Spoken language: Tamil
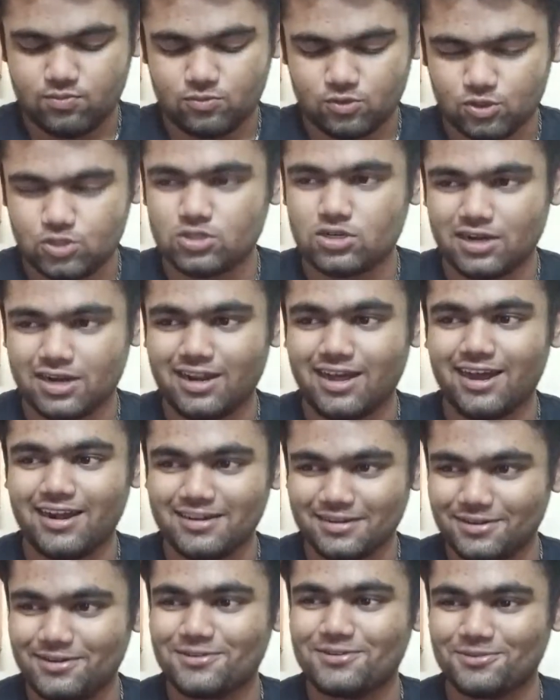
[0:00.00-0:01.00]
கொஞ்ச நாள்
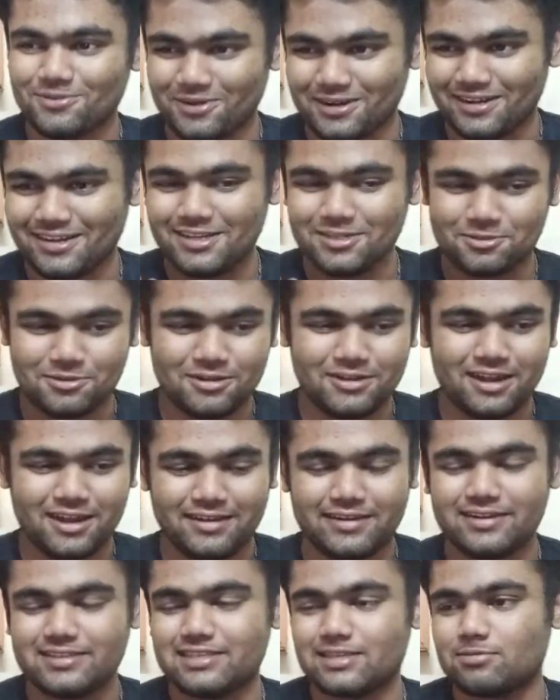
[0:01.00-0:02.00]
ஆனாகட்டும் அட்லீஸ்ட் ஒரு
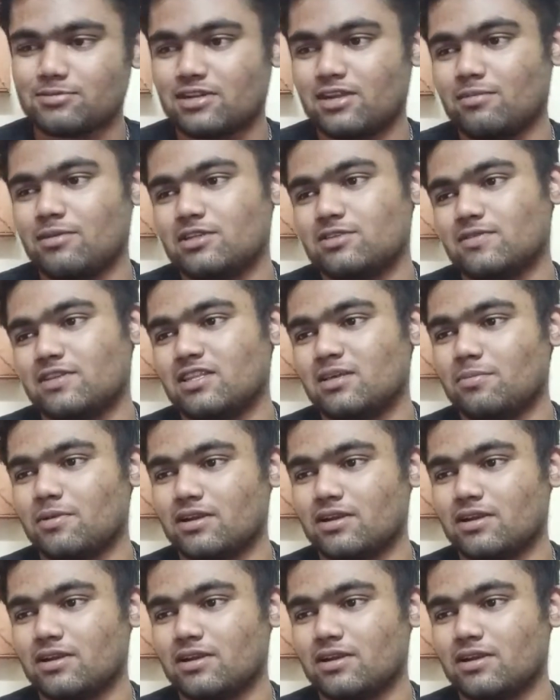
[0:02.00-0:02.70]
ஹண்ட்ரட் சப்ஸ்கிரைபர்ஸ் வந்த